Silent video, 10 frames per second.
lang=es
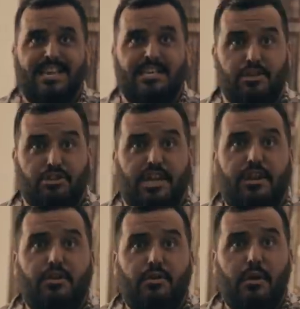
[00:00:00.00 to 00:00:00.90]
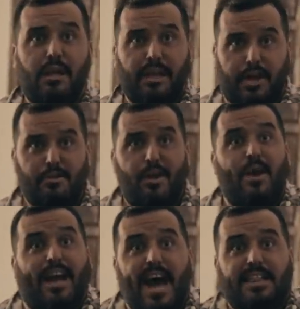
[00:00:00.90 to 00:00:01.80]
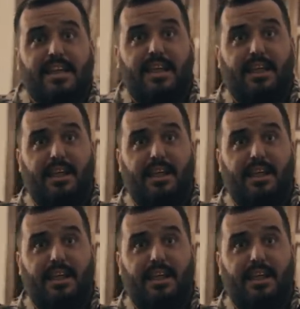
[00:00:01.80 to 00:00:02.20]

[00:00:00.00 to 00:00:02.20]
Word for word: Señor Serio, ¿quiere un aguacate?